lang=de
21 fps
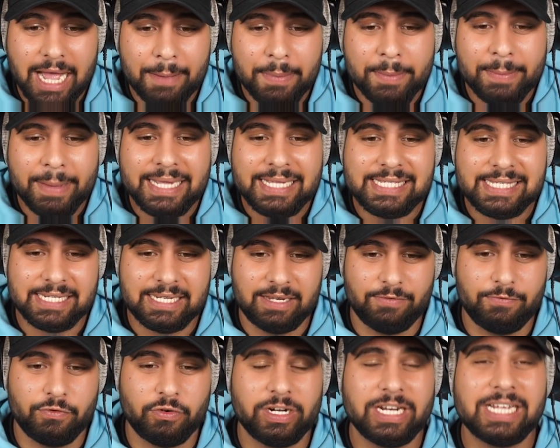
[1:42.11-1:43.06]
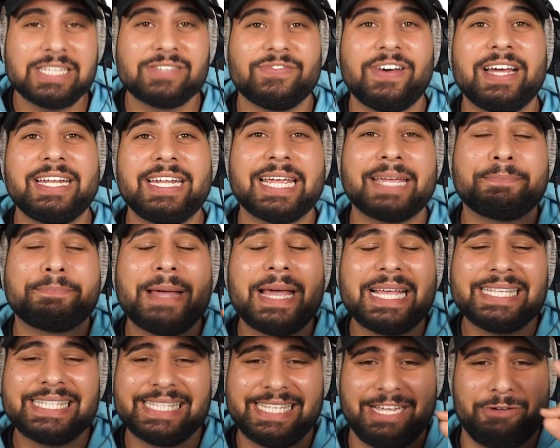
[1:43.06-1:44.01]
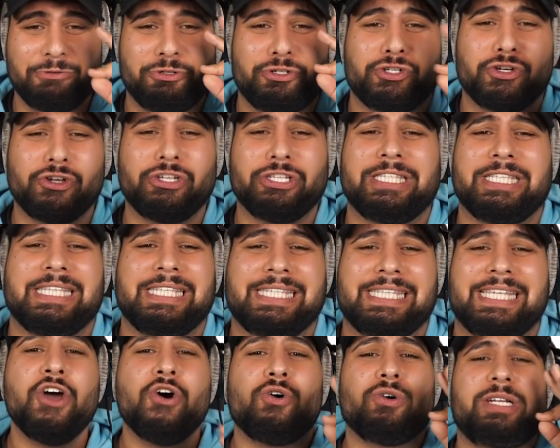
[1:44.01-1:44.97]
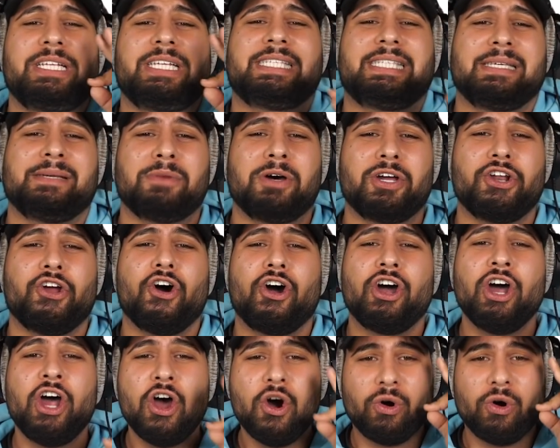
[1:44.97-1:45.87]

Aber mein Skin, Freunde, es war der beste und schönste Skin. Und ist immer noch.